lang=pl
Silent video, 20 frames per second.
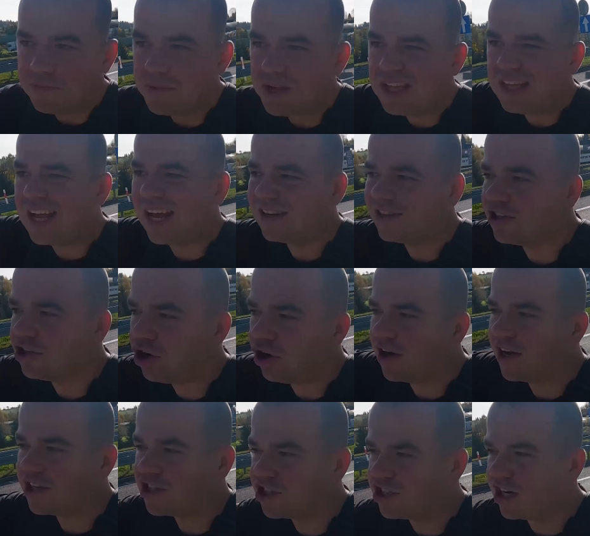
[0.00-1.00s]
mi dać
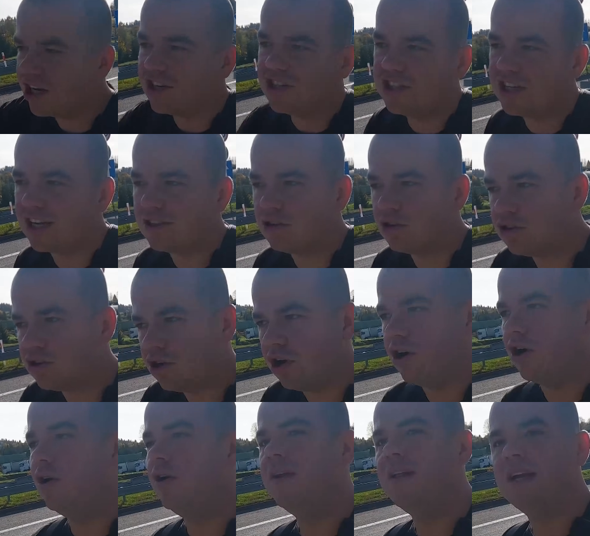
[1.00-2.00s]
trochę szczęścia, to
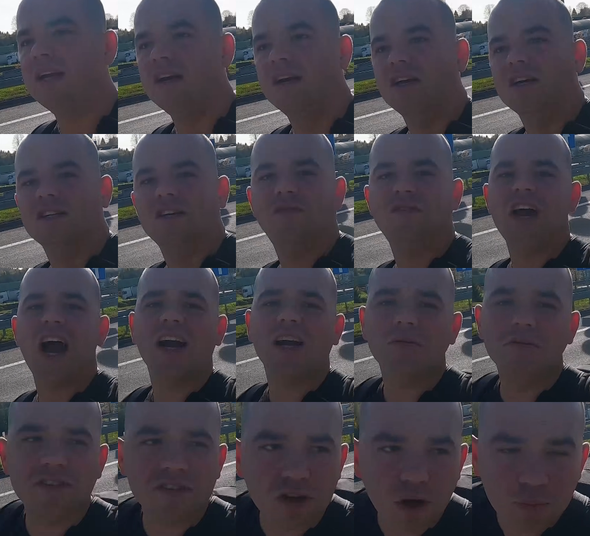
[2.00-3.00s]
to, że w
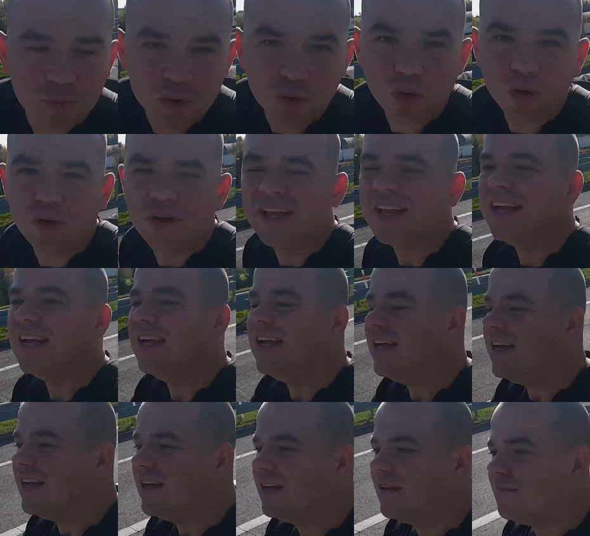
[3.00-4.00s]
jakimś stopniu
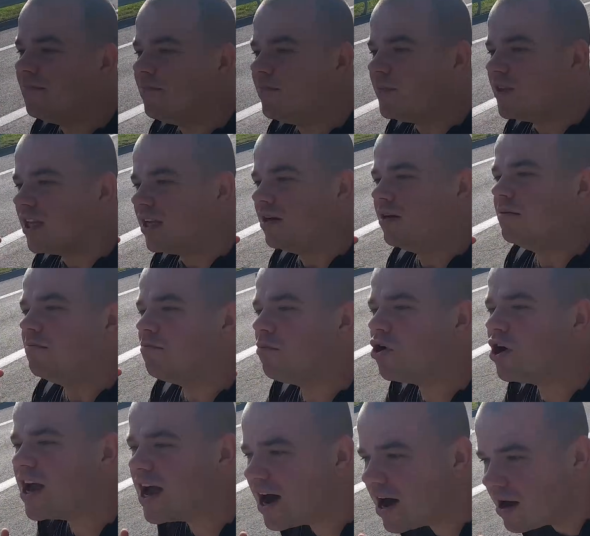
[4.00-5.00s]

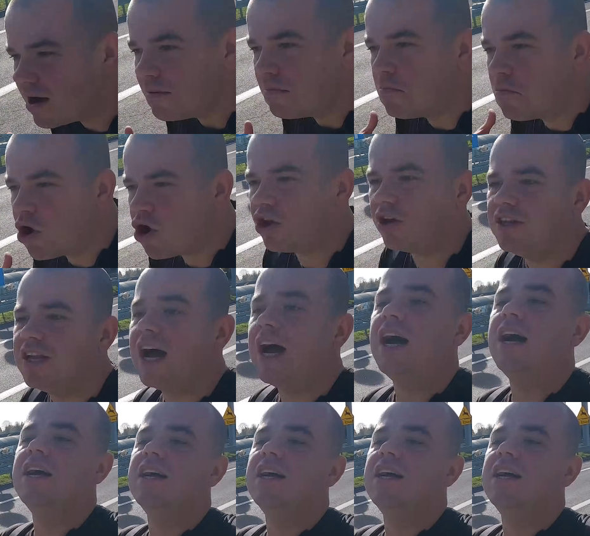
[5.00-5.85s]
moja morda